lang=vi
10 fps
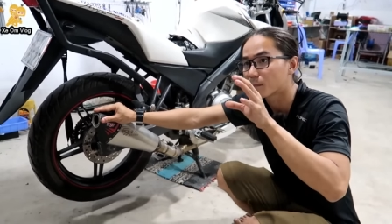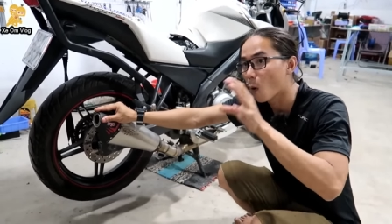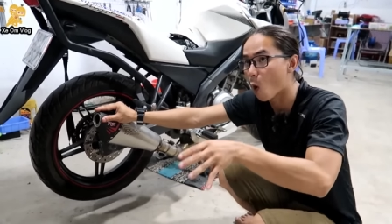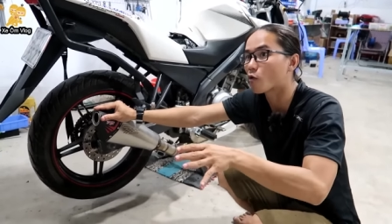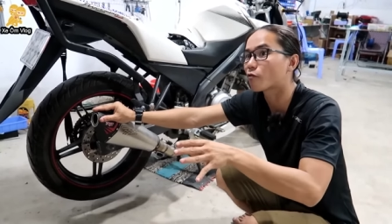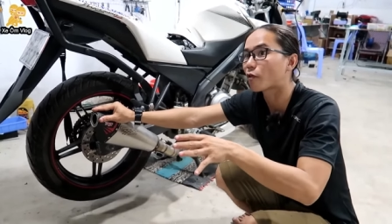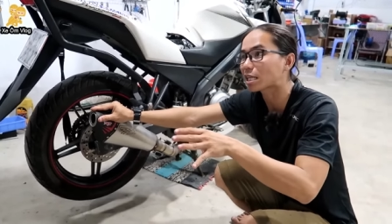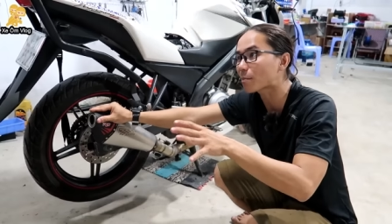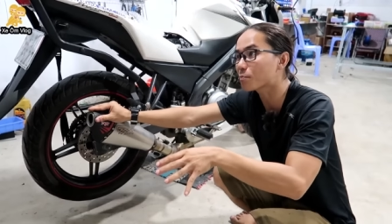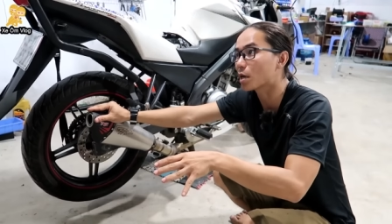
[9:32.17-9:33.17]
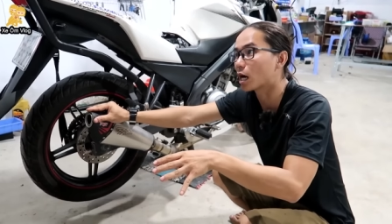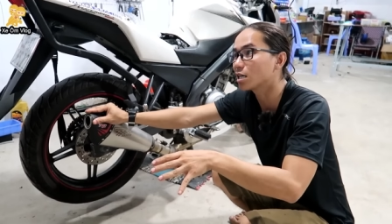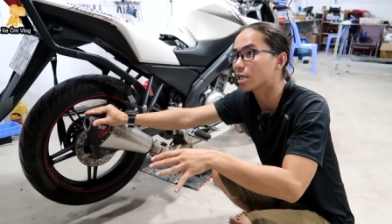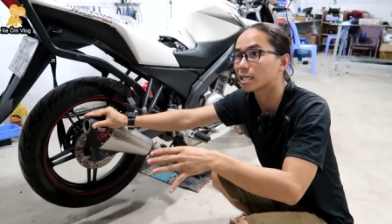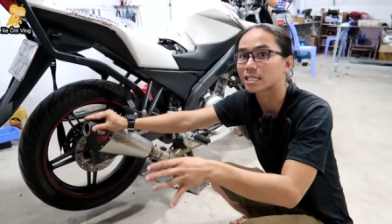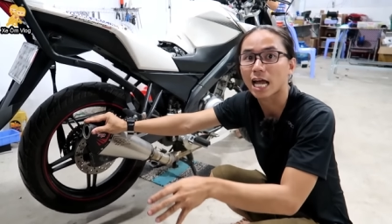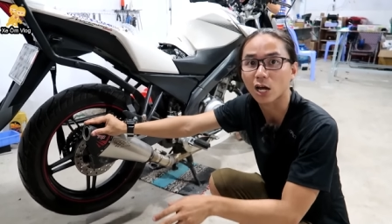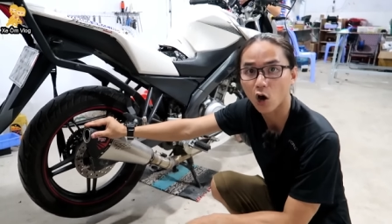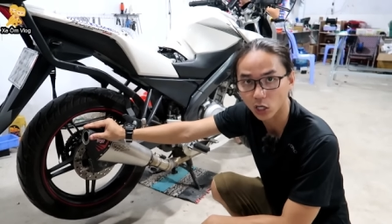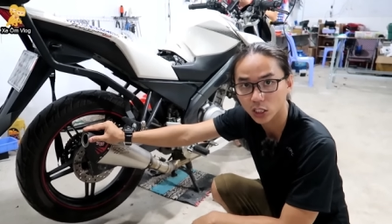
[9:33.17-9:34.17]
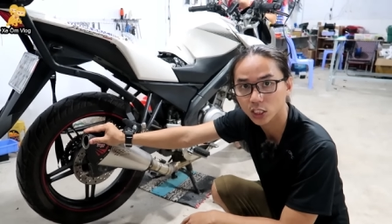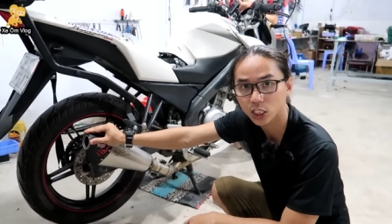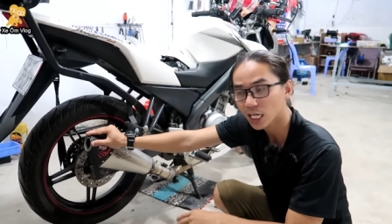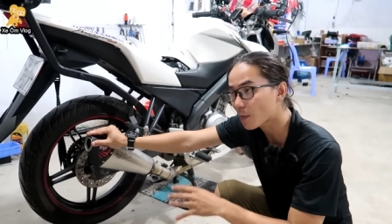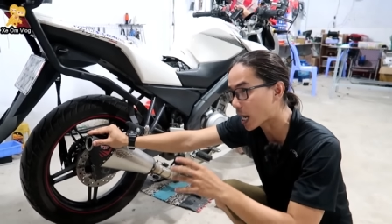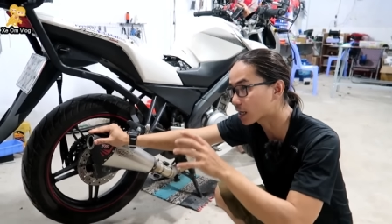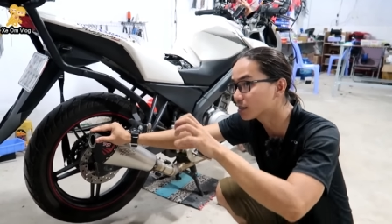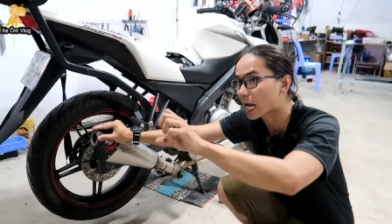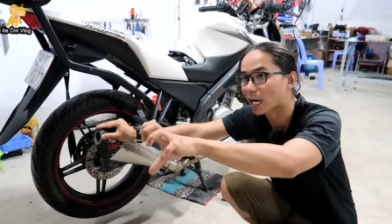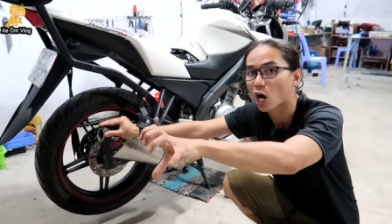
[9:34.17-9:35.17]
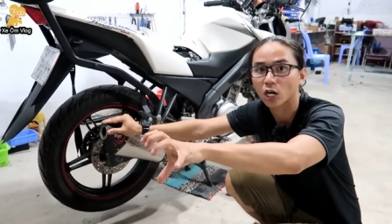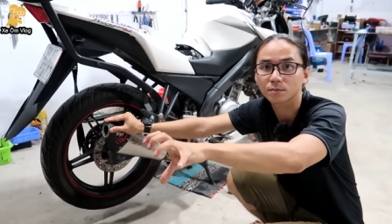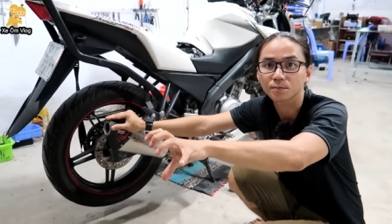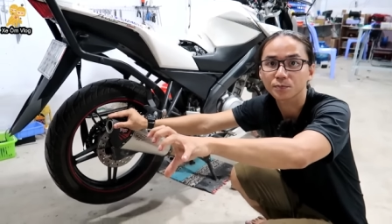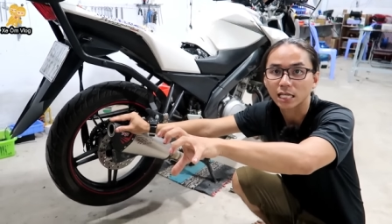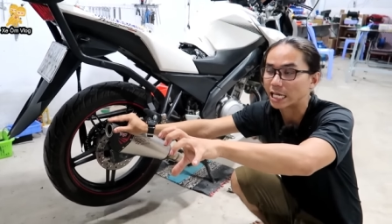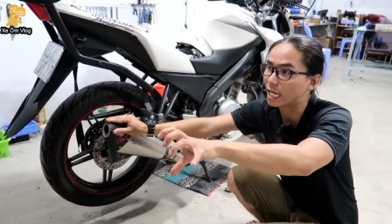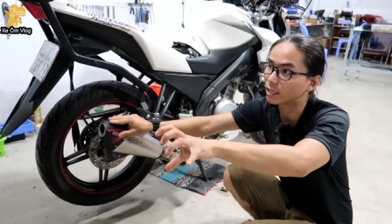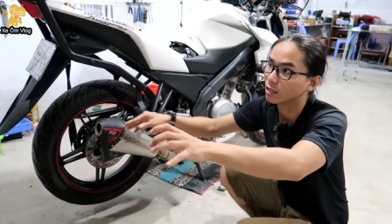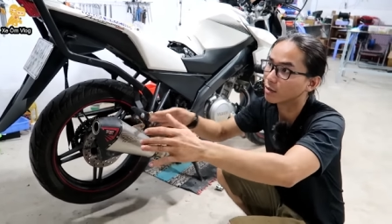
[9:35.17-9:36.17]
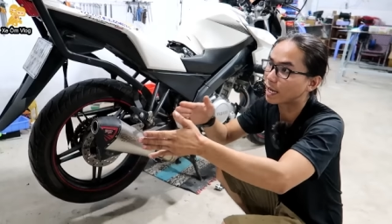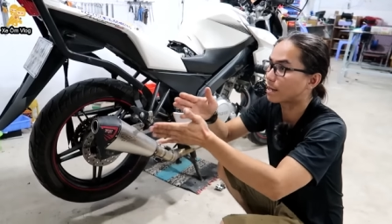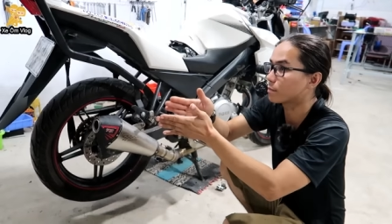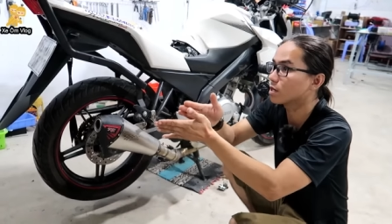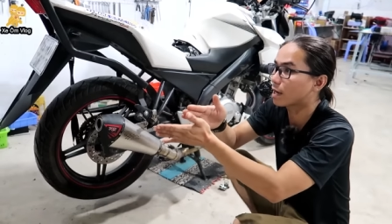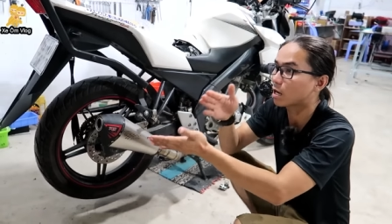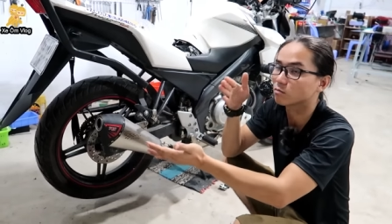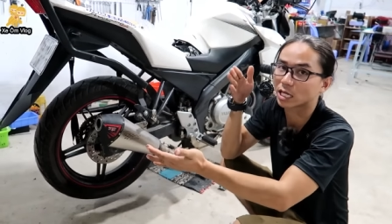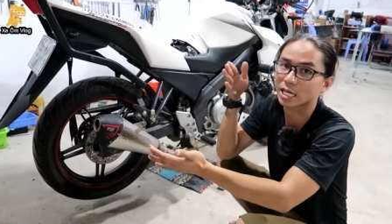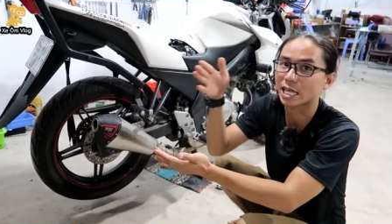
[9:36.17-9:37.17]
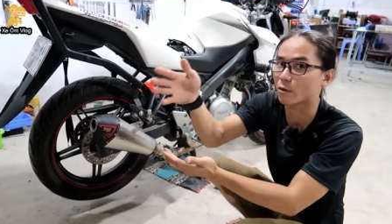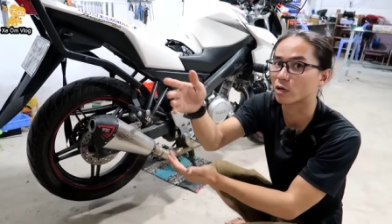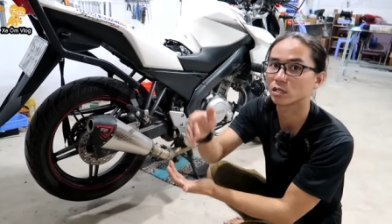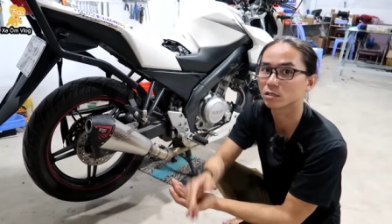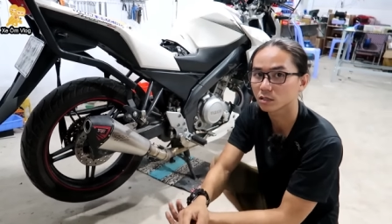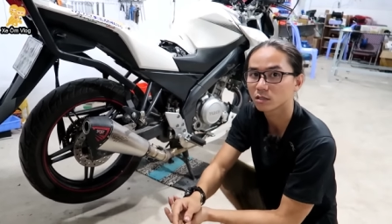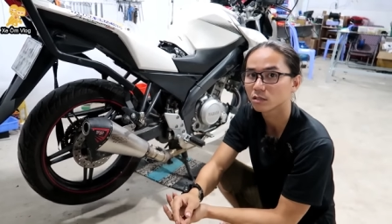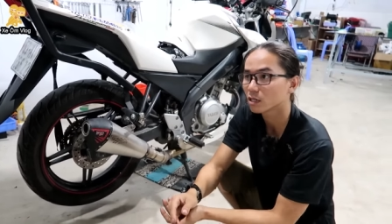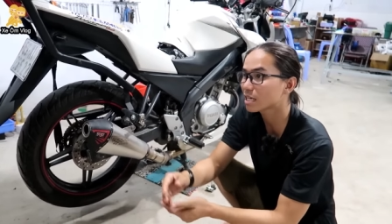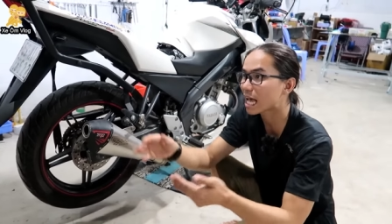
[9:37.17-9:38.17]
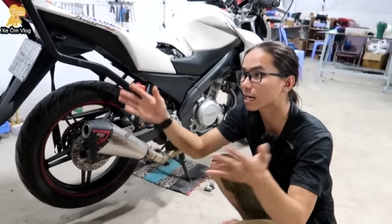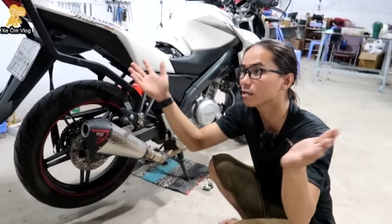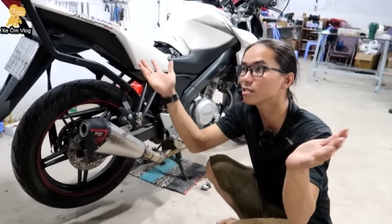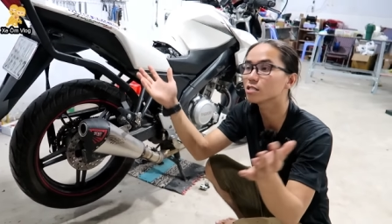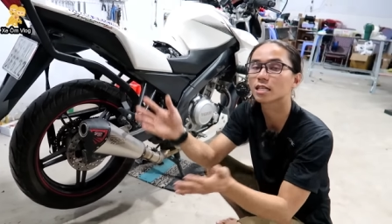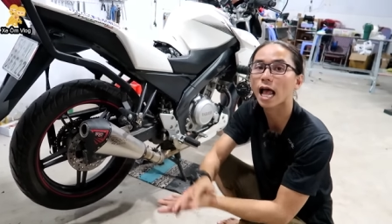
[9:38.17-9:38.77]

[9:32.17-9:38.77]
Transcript: buộc phải chấp nhận cái chuyện rà con các bạn cứ rà con tại vì thường các bạn nhập nước các bạn không chạy cái deo qua được nó văng nước người